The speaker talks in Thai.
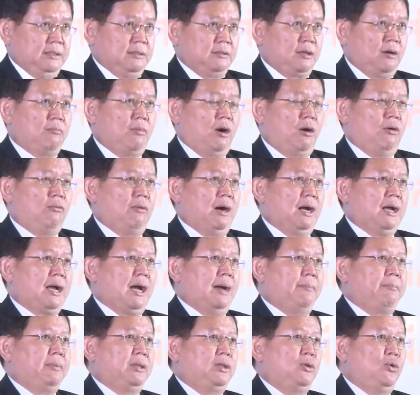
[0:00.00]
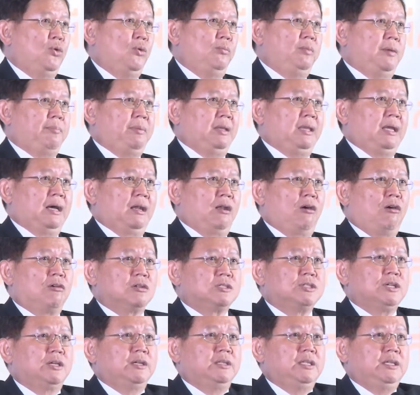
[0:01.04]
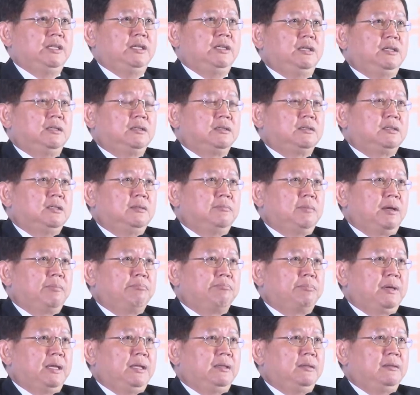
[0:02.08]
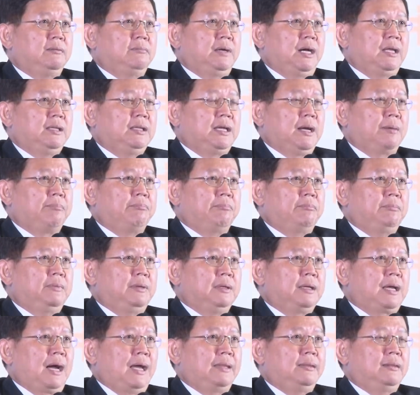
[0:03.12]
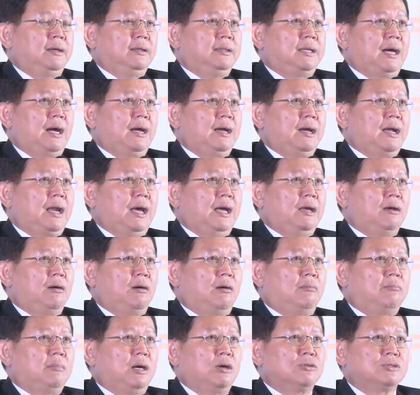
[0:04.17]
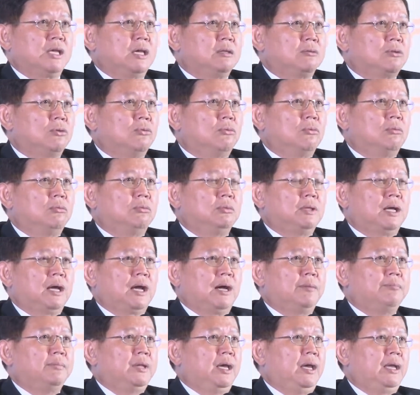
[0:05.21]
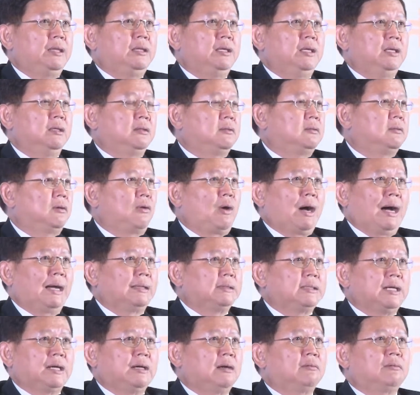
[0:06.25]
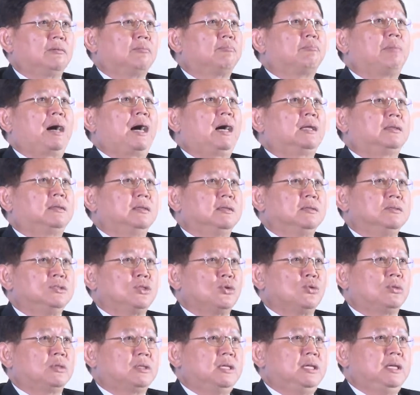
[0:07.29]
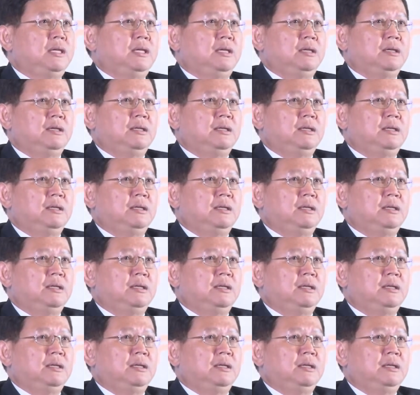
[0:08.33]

ต้องมองว่าการปฏิรูปเนี่ยเป็นะ l o n g journey คือมันเป็นเหมือนกับการเดินทางไกลของเมาเซตุงนะครับในอดีตกว่าจะมาถึงจุดที่